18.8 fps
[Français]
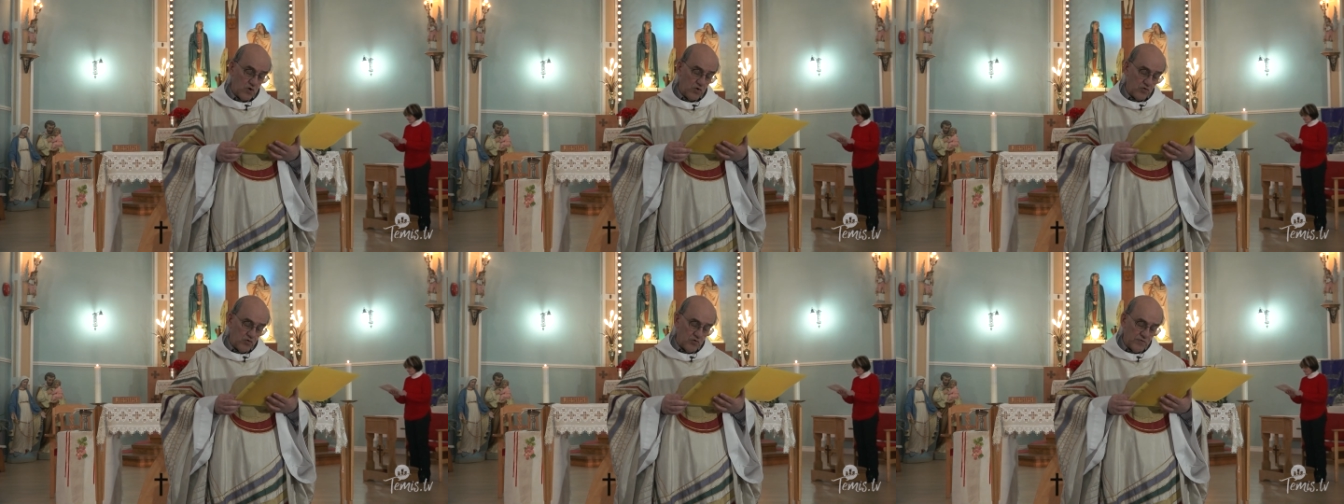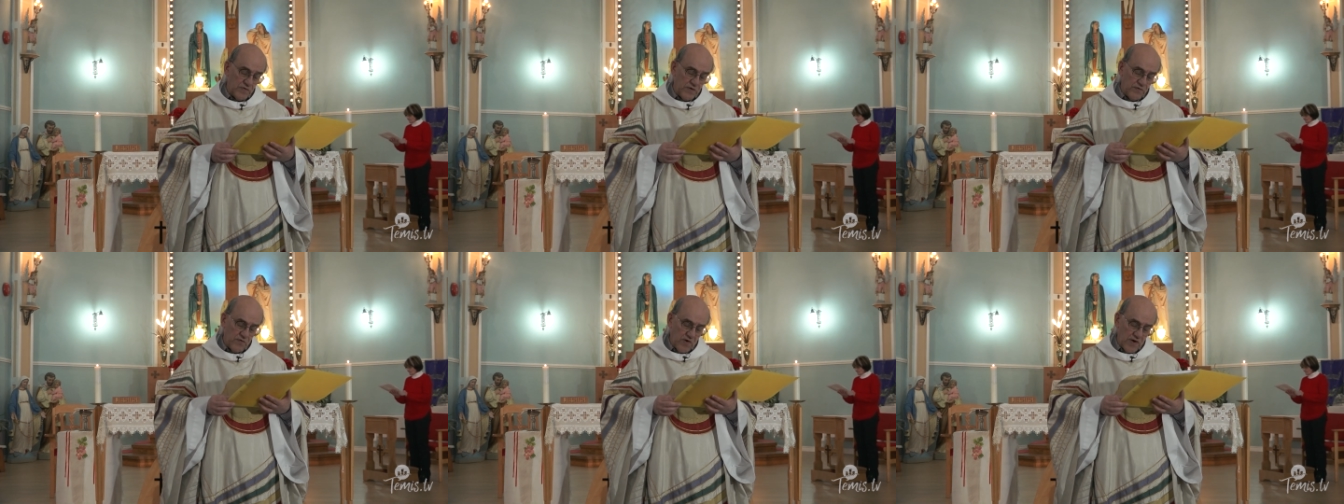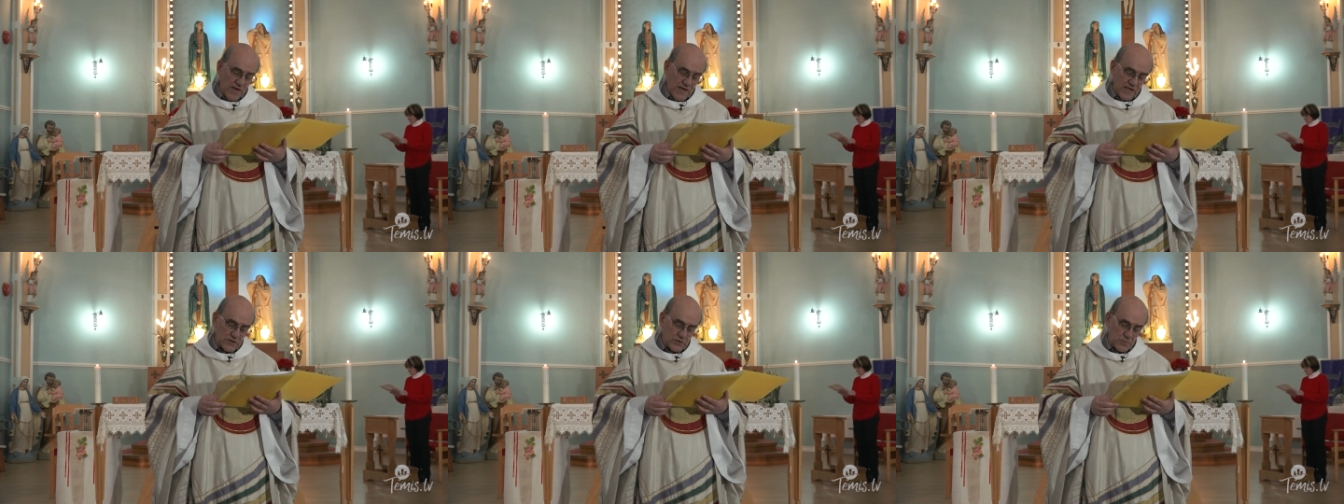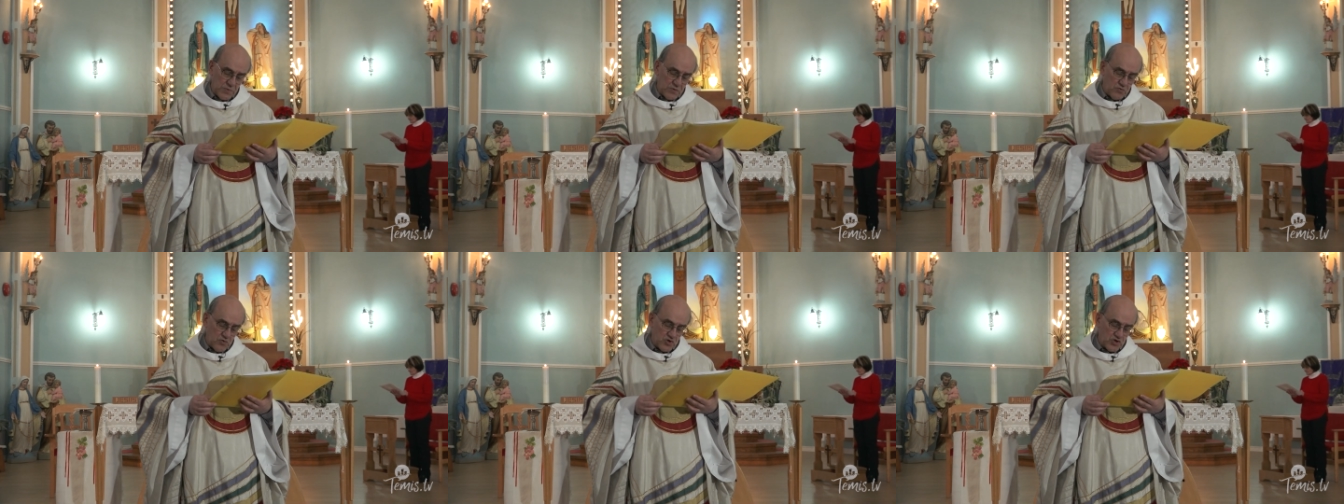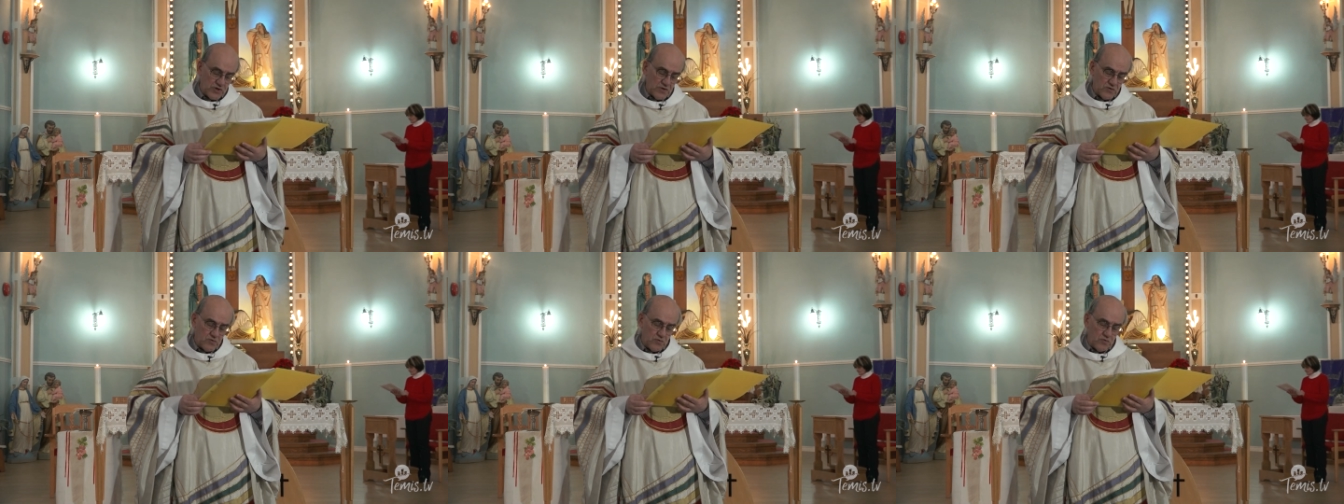Nous vivons à la suite de
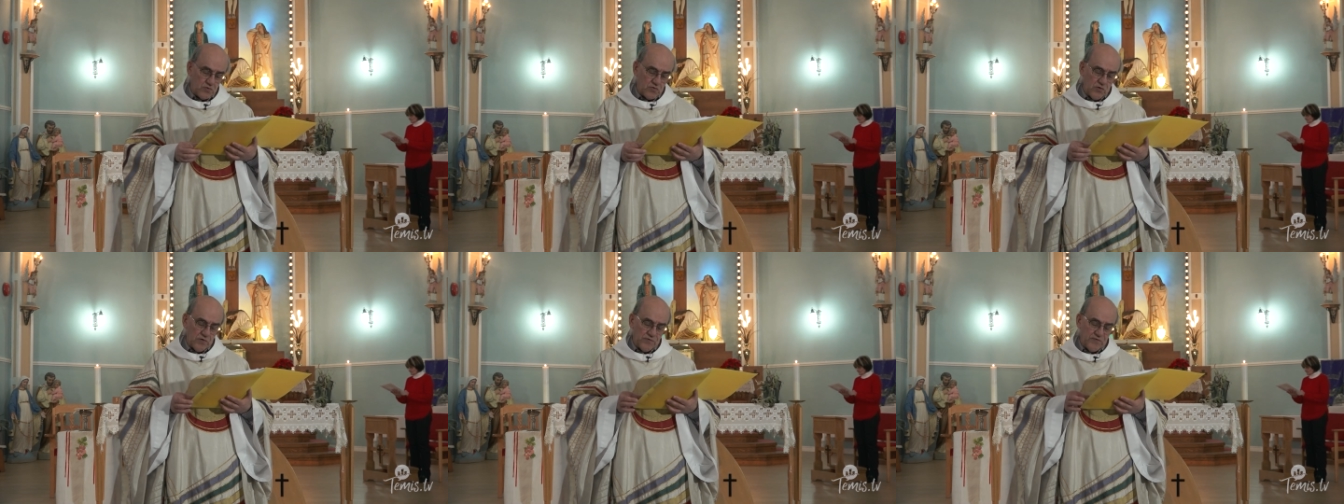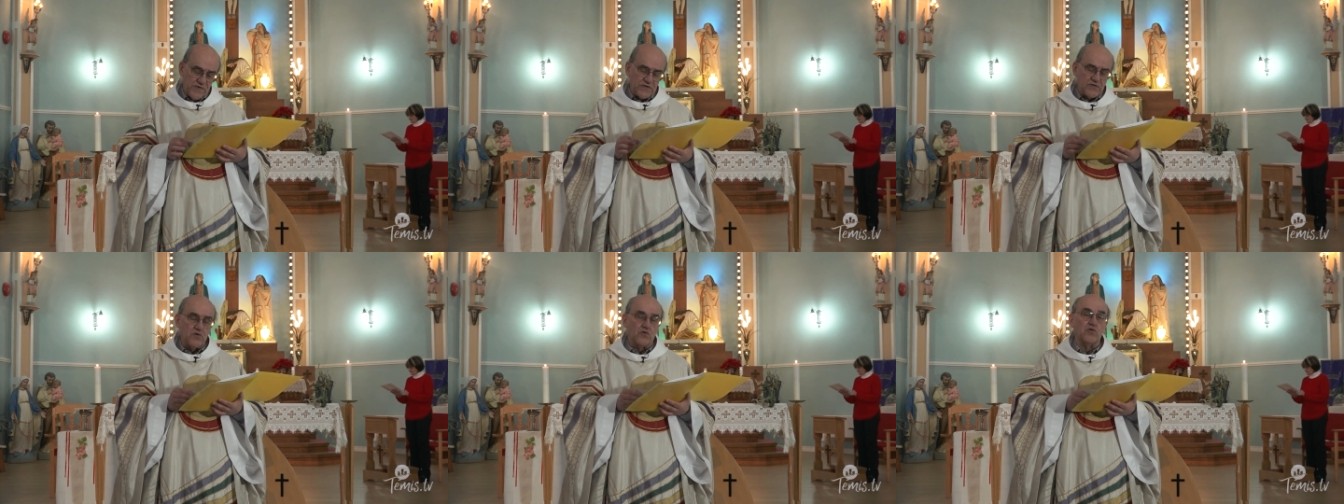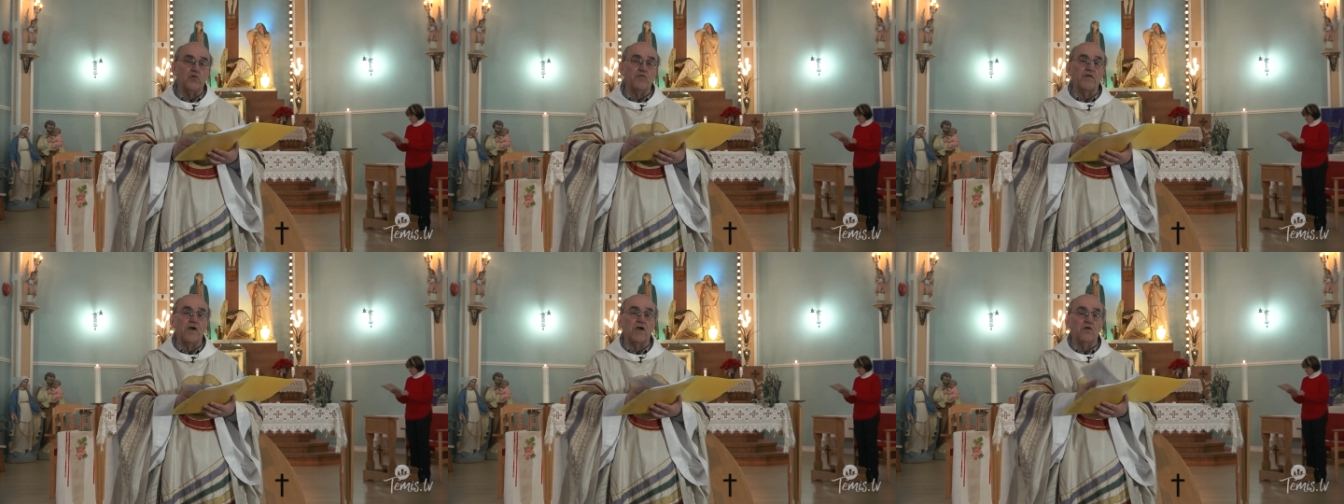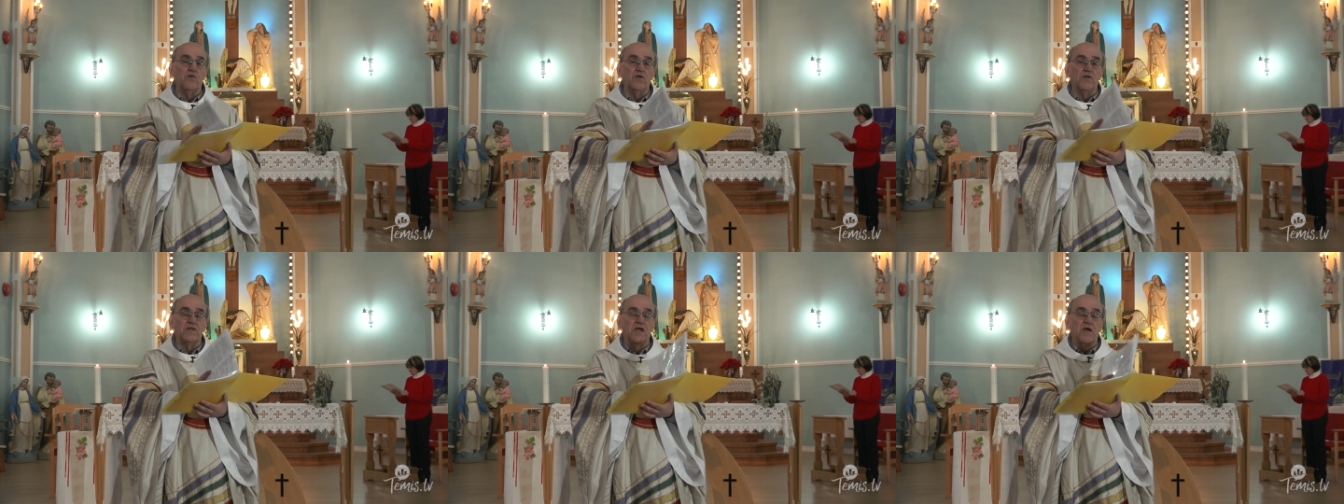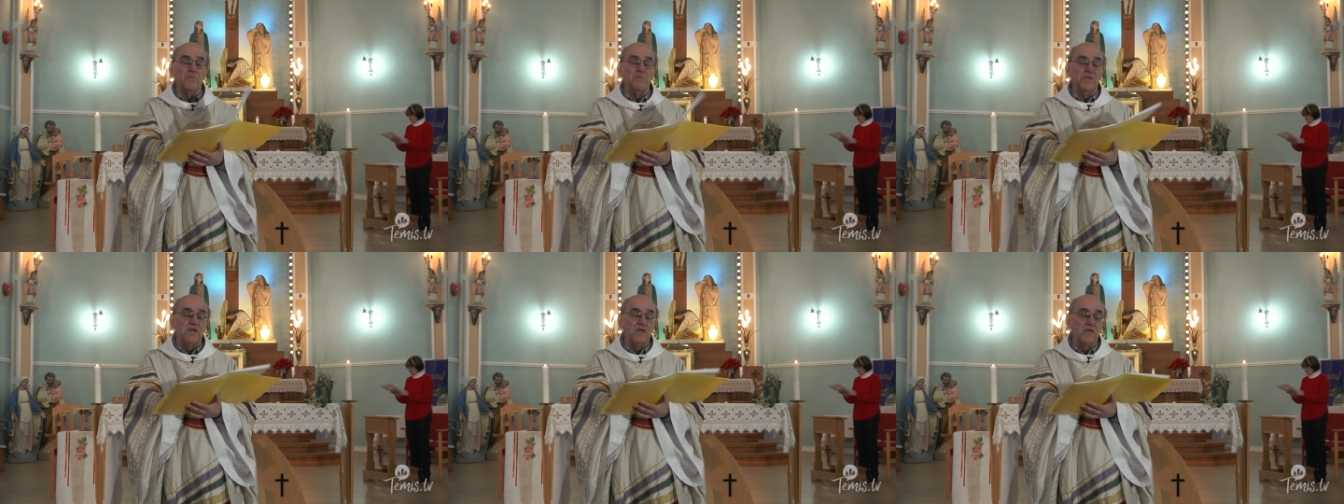Jésus, ton Fils, notre frère et notre
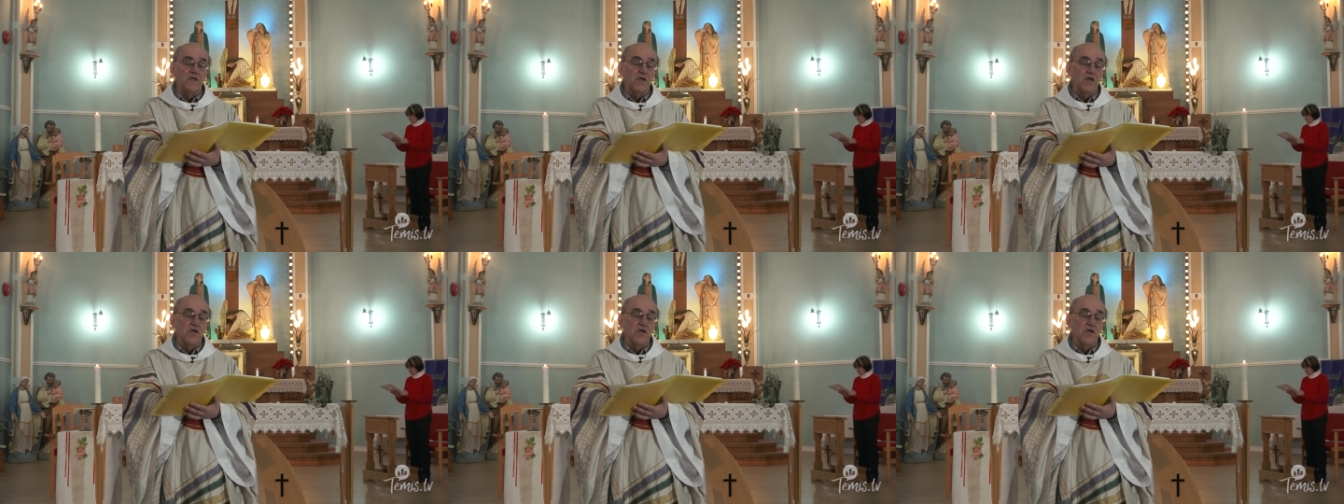ami,